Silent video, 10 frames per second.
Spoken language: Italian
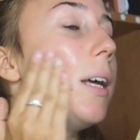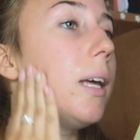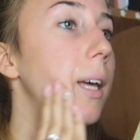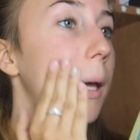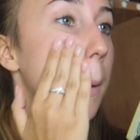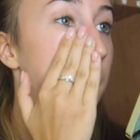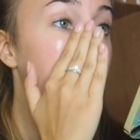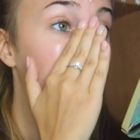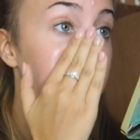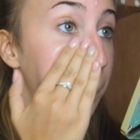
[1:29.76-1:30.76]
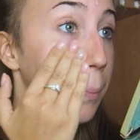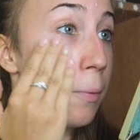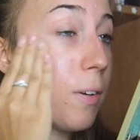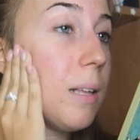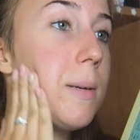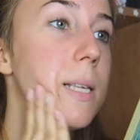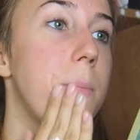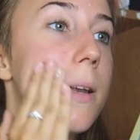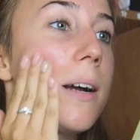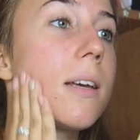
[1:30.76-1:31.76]
e um, fatemi
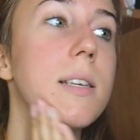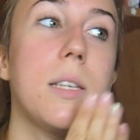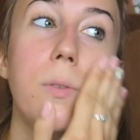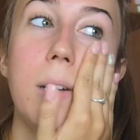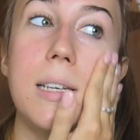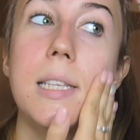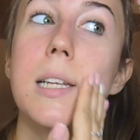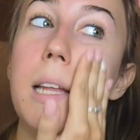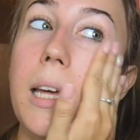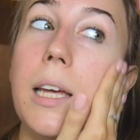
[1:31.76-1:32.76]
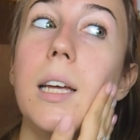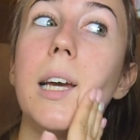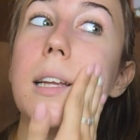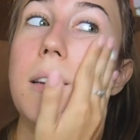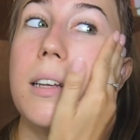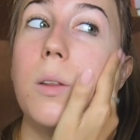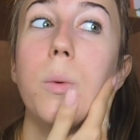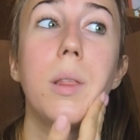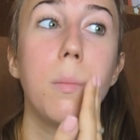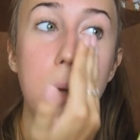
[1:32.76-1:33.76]
sapere anche se vorreste dei get ready
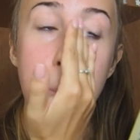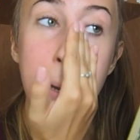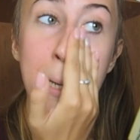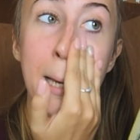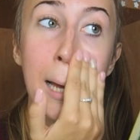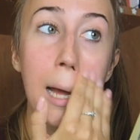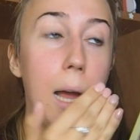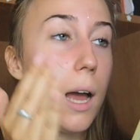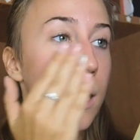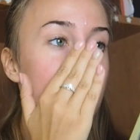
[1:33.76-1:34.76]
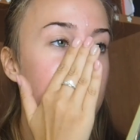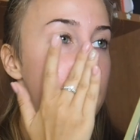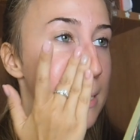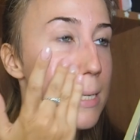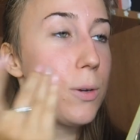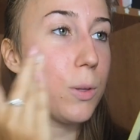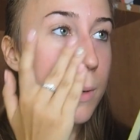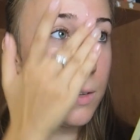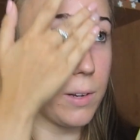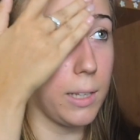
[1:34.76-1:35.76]
with me perché a me secondo
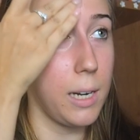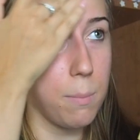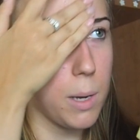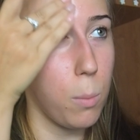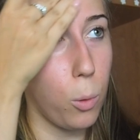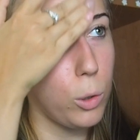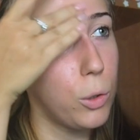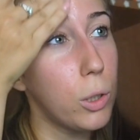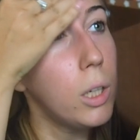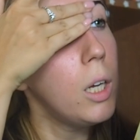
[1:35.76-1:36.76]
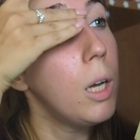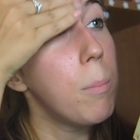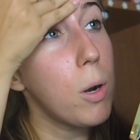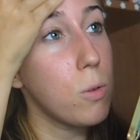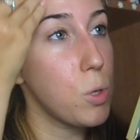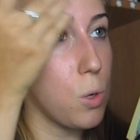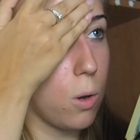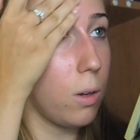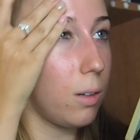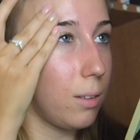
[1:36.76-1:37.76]
me divertirebbero molto però non
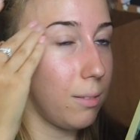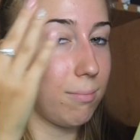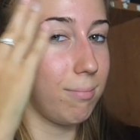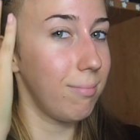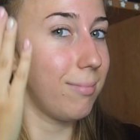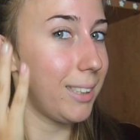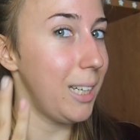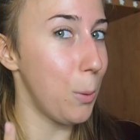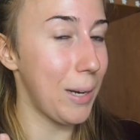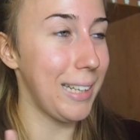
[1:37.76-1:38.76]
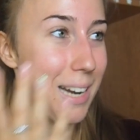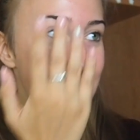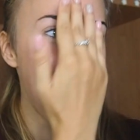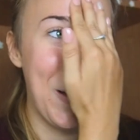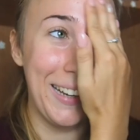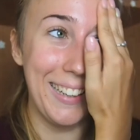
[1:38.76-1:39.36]
so chi li guarderebbe